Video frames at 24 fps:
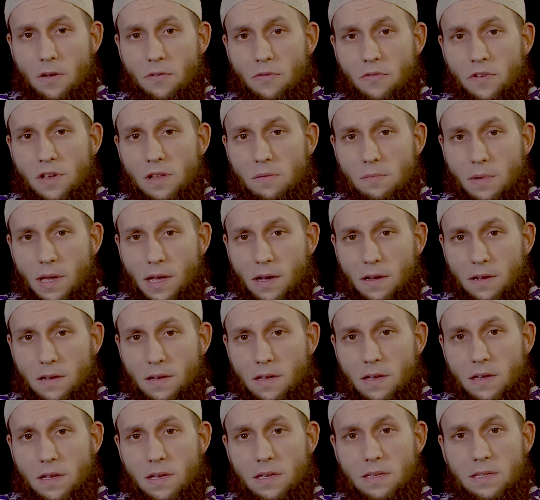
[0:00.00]
Vielmehr
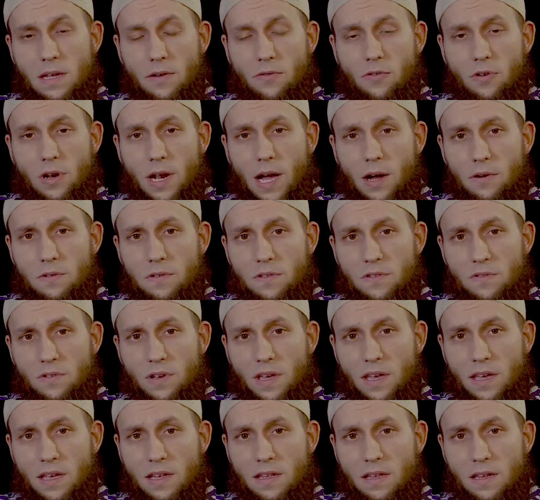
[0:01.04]
ist davon
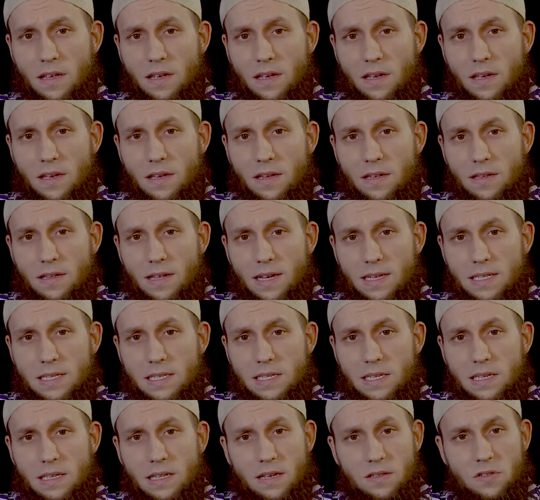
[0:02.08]
auszugehen, dass
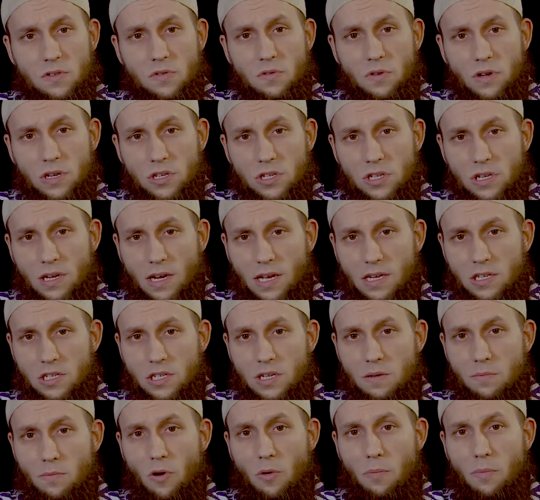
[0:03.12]
sie der syrischen
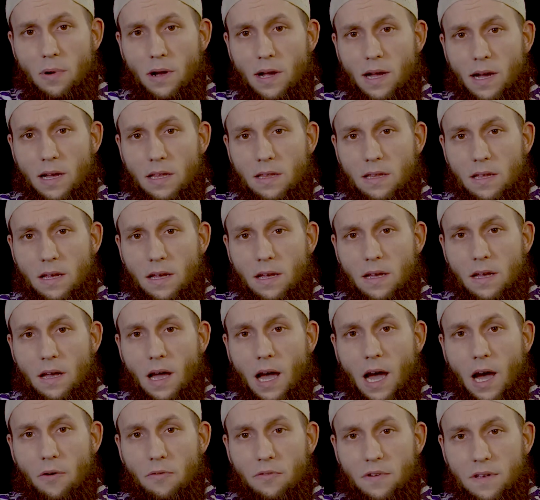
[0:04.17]
Regimepropaganda
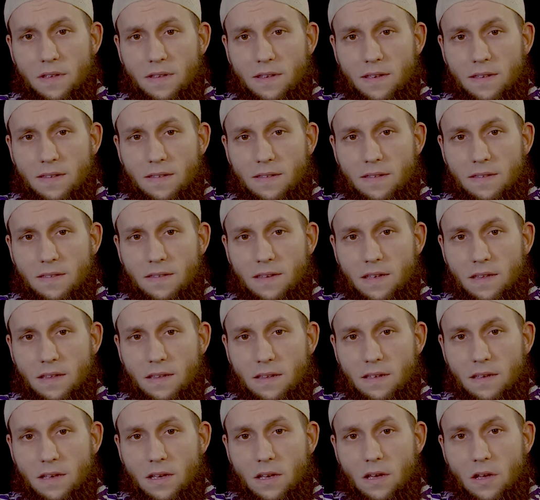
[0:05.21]
aufgesessen
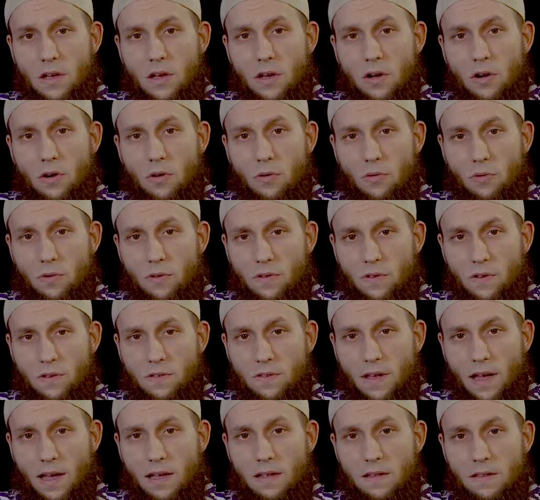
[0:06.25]
sind.
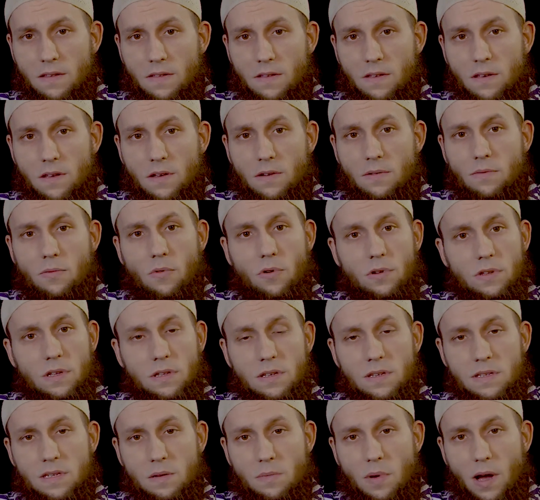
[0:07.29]
Unsererseits wurde
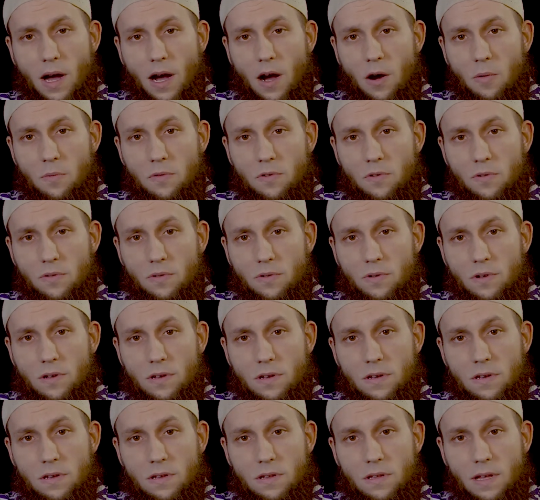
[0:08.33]
diese Behauptung,
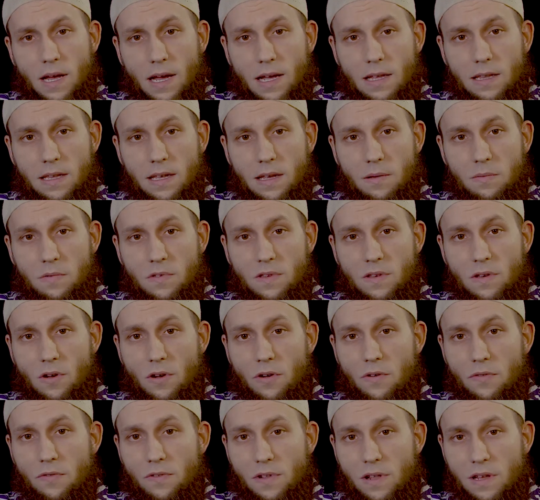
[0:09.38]
nachdem sie
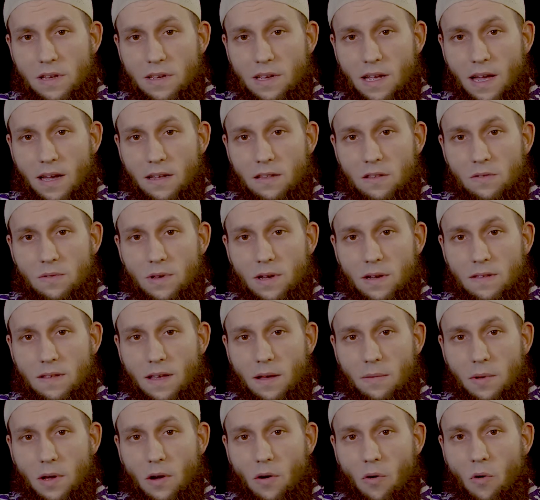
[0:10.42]

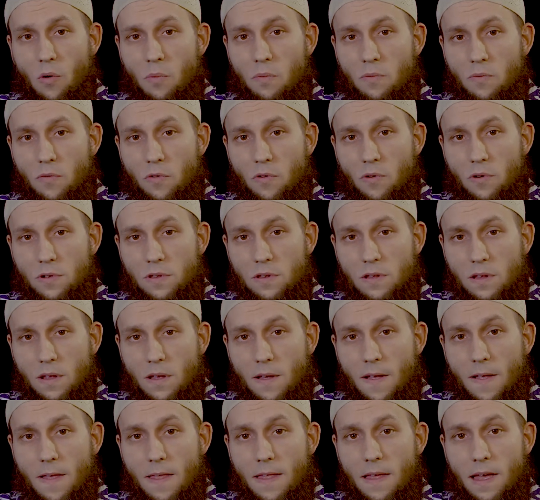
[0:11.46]
öffentlichkeitswirksam erhoben wurden,
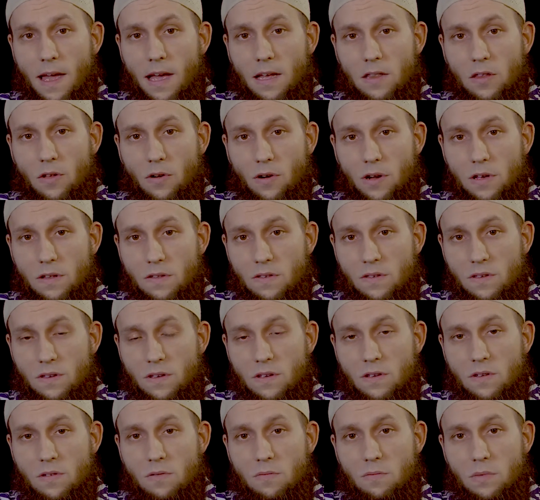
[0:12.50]
erneut
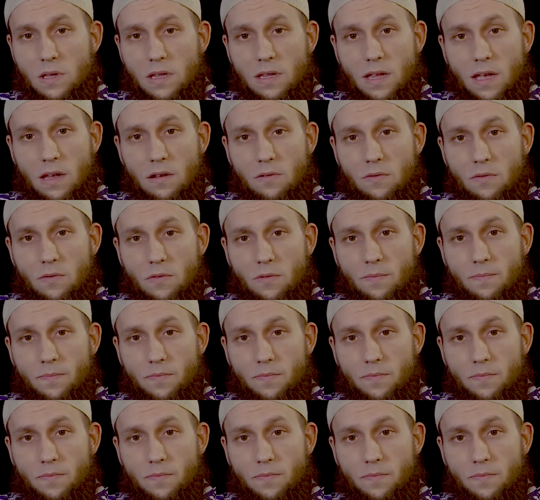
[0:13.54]
mit den